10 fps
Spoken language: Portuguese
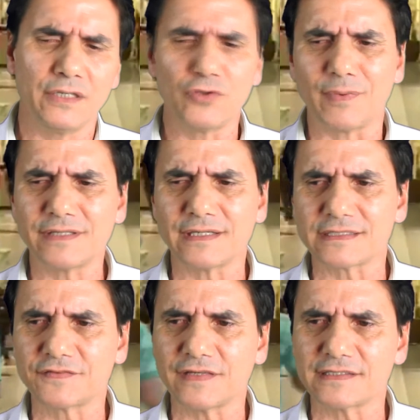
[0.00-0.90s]
e de uma maneira
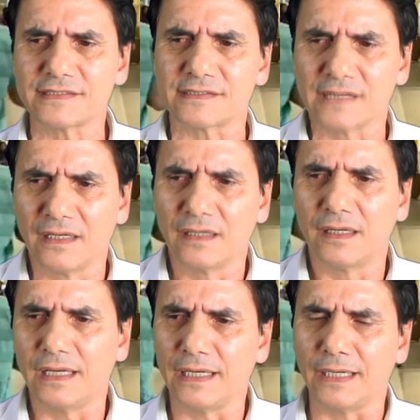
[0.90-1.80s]
às vezes
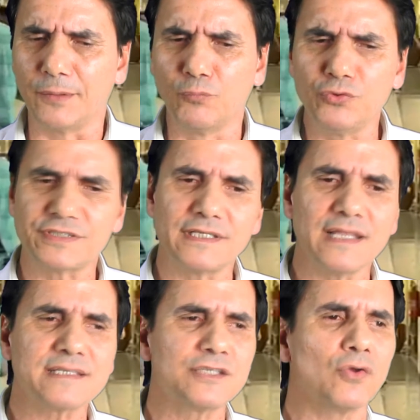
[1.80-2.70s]
é, muito
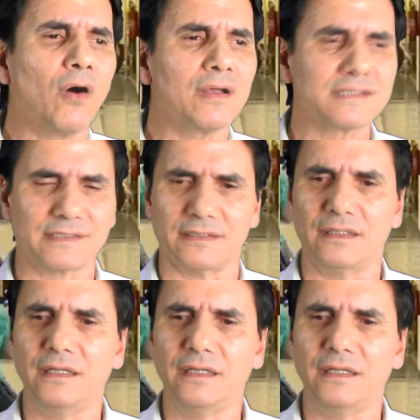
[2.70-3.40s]
silenciosa